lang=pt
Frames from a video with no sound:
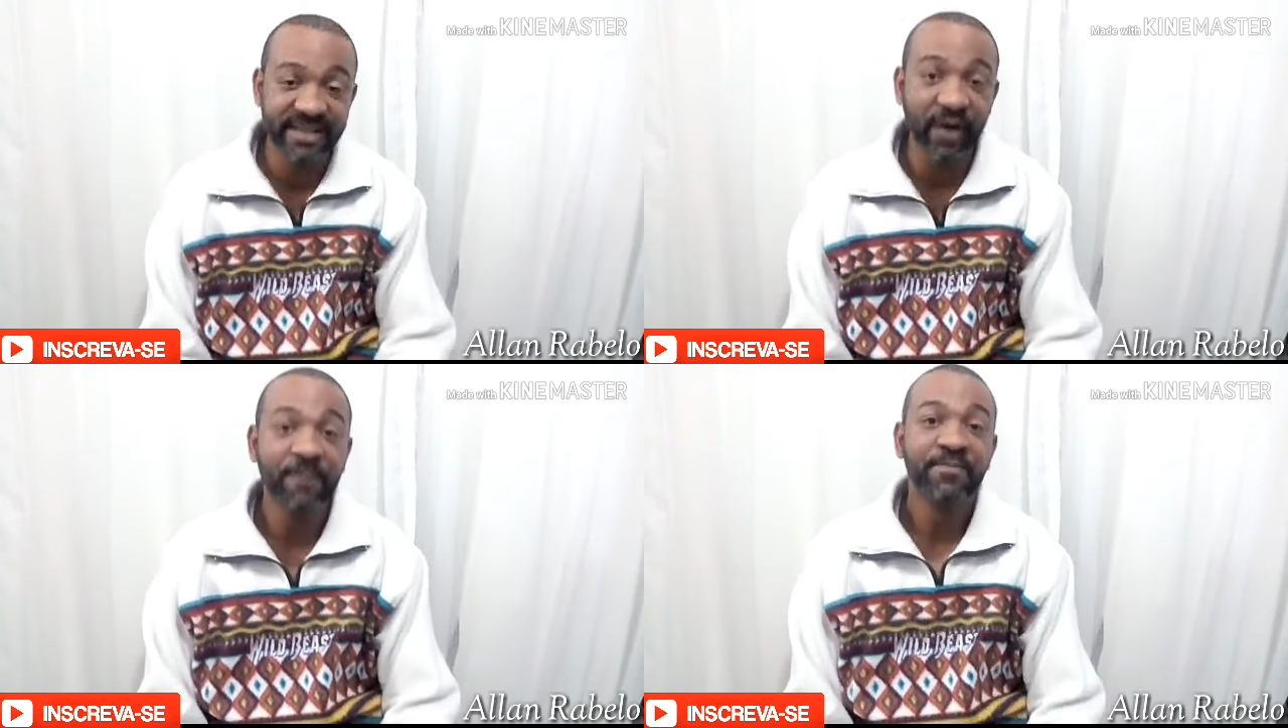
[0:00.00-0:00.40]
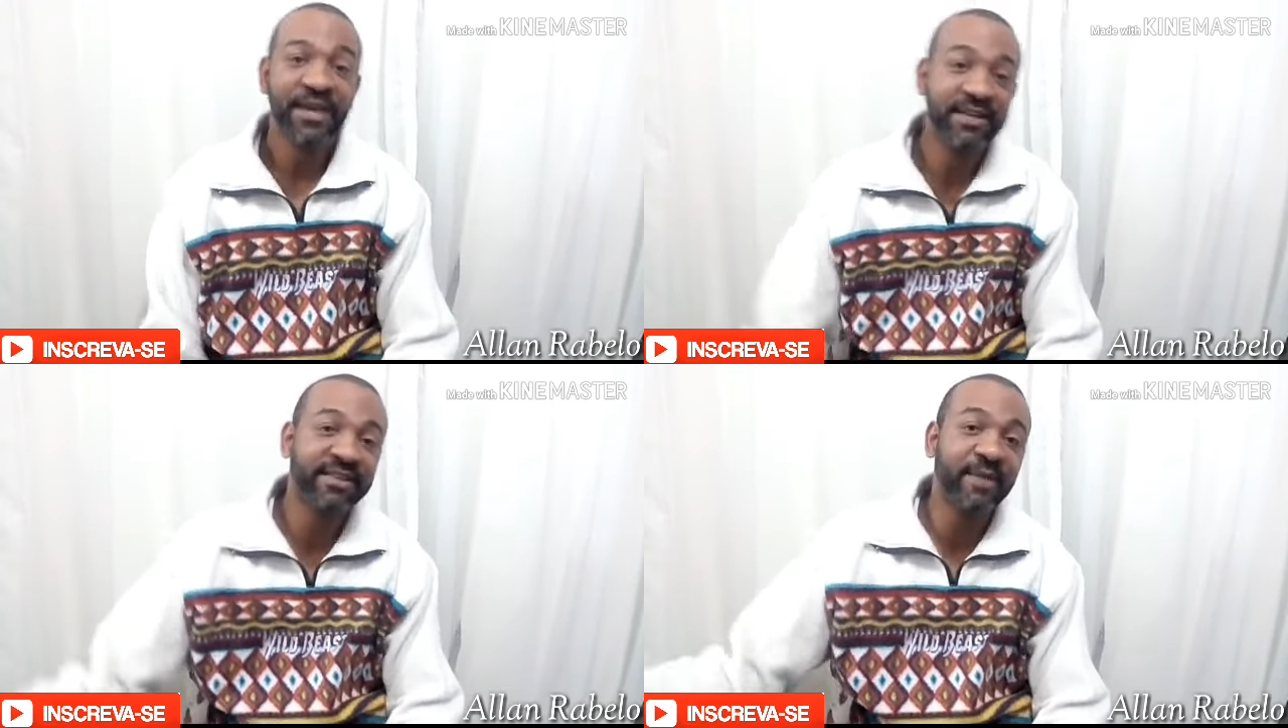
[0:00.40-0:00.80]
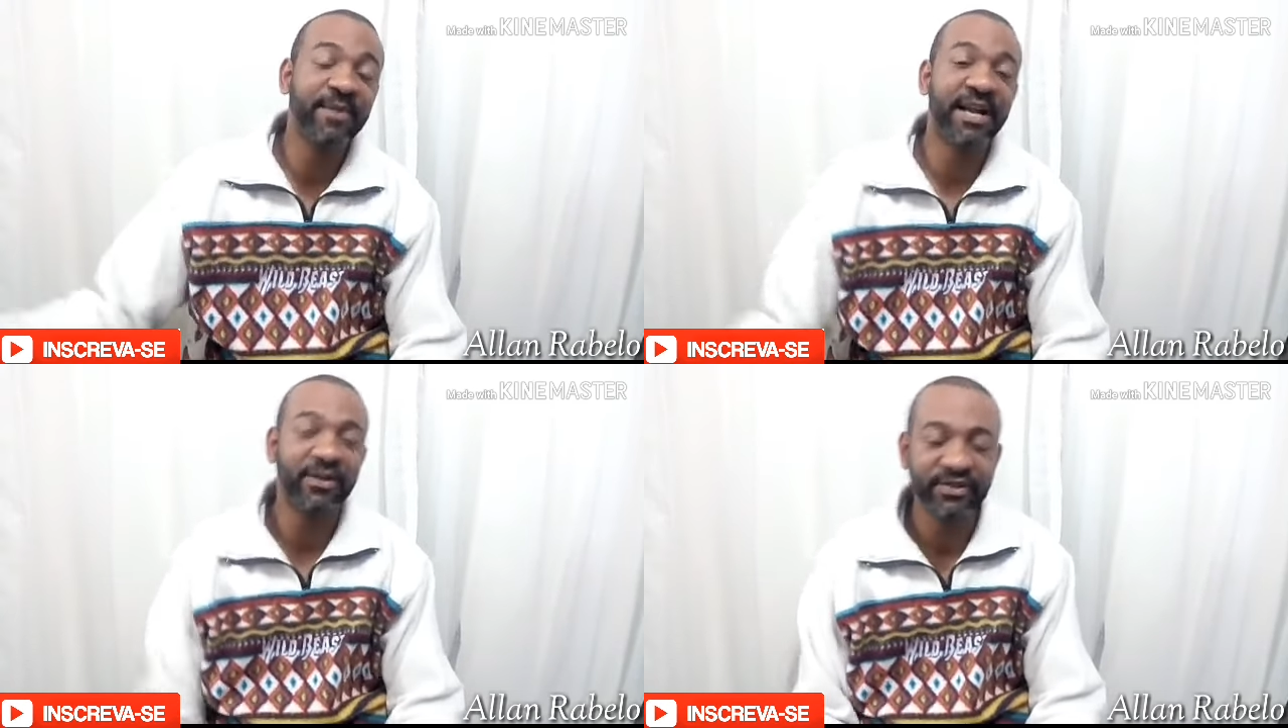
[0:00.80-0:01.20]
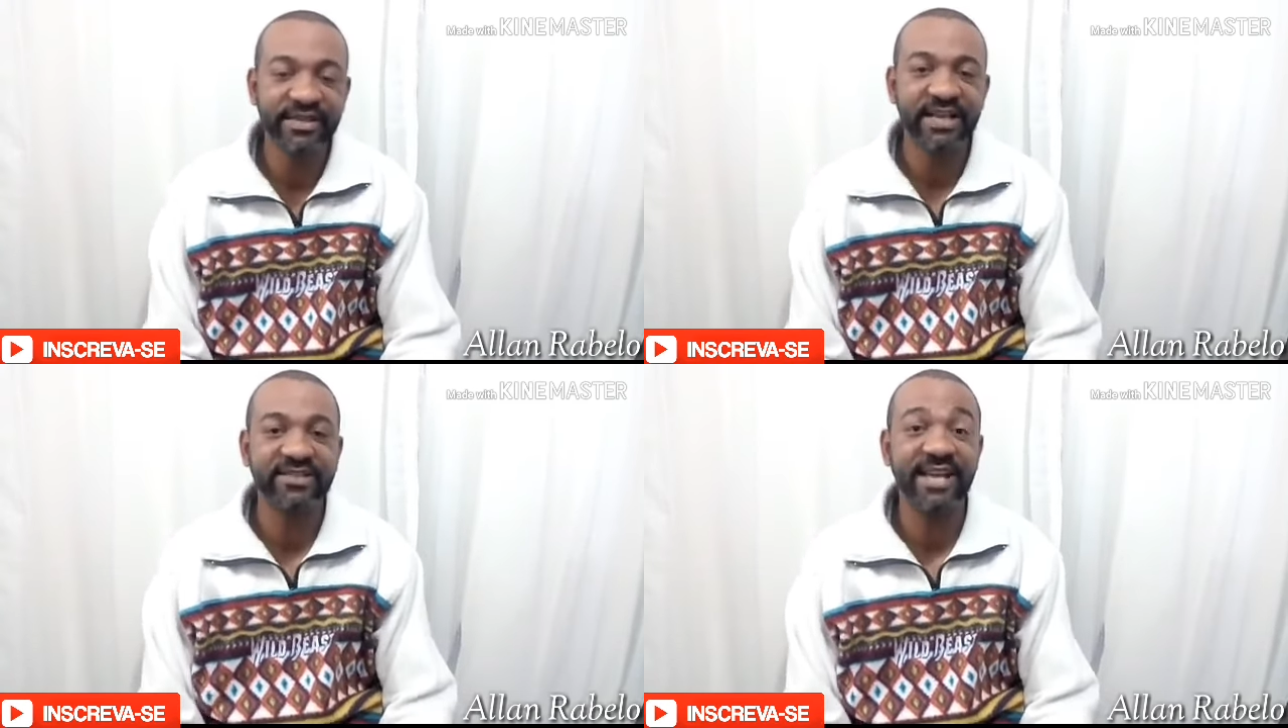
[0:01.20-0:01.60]
da competição e
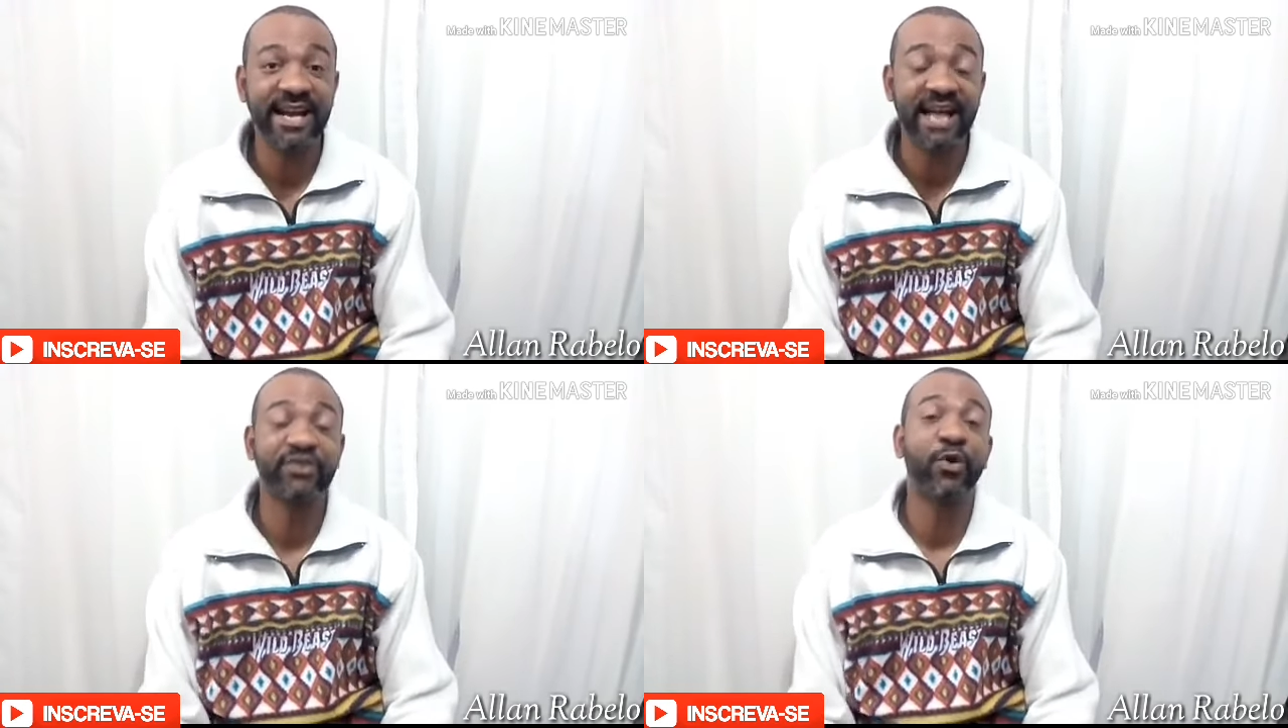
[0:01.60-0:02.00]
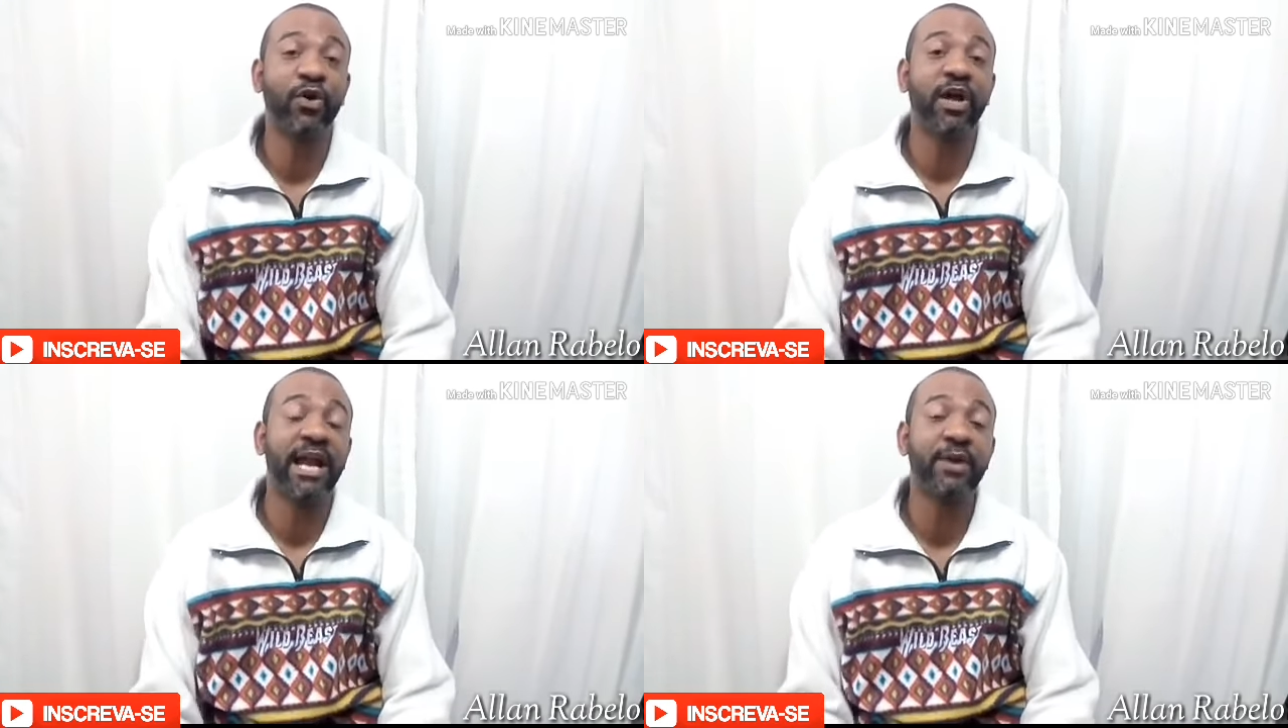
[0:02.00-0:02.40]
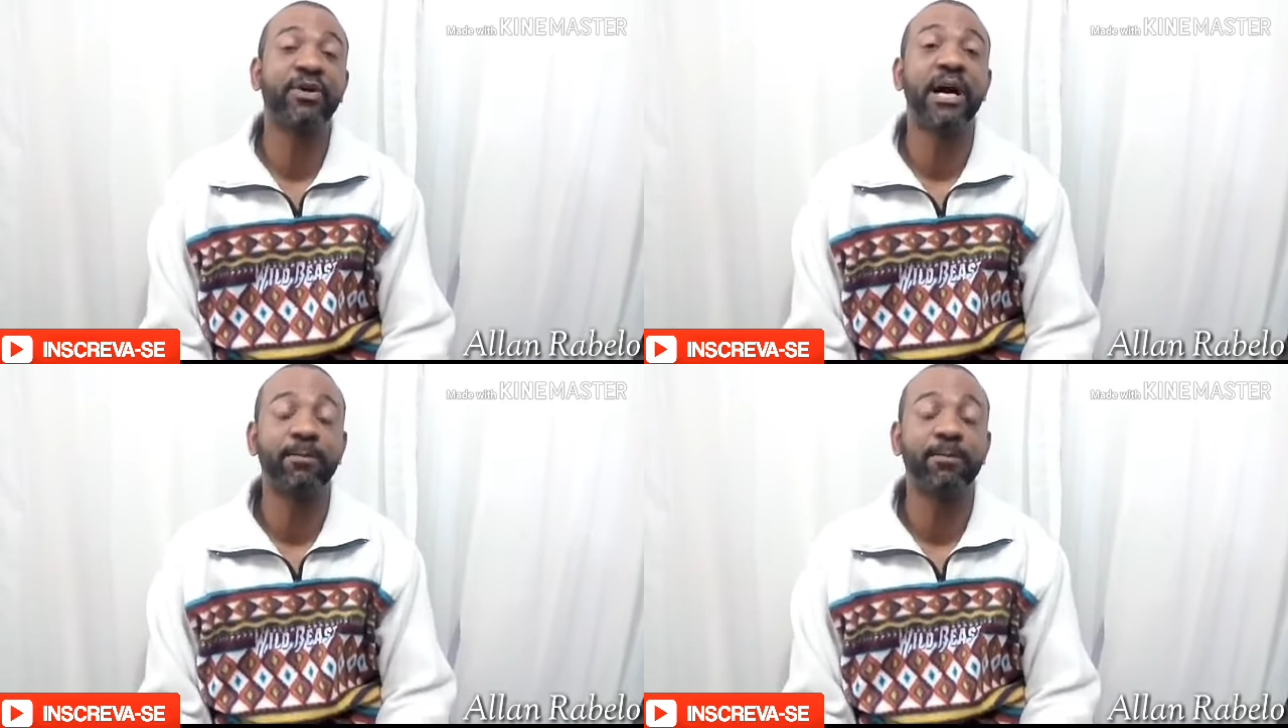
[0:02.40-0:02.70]
também lá do CS Senat.